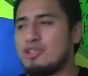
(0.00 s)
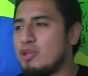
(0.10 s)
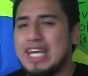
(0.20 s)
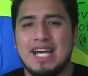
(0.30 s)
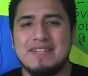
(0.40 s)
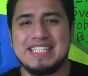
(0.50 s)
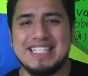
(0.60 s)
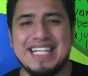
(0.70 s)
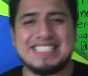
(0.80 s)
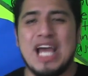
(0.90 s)
hecho, tú llegabas y
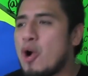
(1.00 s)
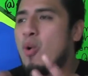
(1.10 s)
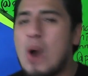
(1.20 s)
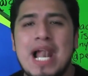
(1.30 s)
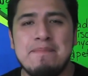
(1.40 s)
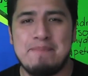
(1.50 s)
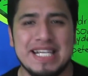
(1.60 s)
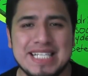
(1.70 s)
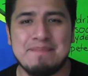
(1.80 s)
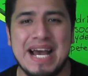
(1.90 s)
decías, ¿cuál
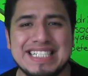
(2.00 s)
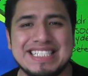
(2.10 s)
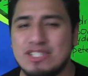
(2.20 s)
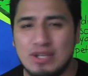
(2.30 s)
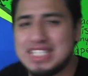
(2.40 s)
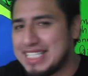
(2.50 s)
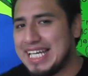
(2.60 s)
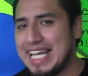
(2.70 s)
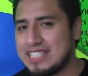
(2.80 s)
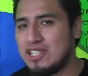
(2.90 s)
pesa más? No es
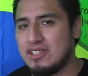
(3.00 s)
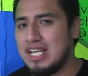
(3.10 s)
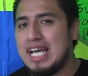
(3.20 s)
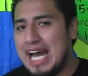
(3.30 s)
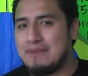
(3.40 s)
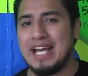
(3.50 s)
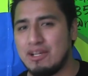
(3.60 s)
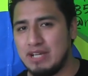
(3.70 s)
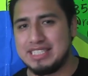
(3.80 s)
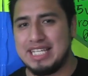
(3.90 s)
exageración, había
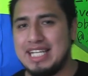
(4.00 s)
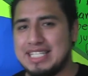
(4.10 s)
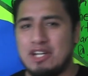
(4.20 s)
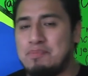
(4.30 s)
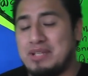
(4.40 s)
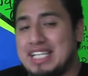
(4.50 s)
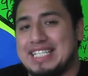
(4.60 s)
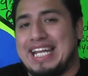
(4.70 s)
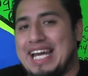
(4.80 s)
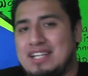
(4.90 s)
algunas teles que no podías
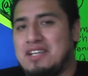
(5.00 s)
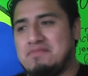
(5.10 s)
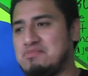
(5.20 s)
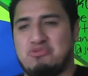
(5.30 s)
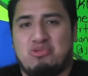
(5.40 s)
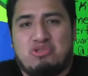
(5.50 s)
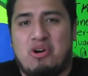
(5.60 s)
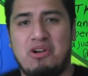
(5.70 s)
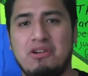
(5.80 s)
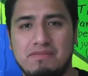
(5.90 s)
cargar Tú
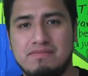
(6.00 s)
solo.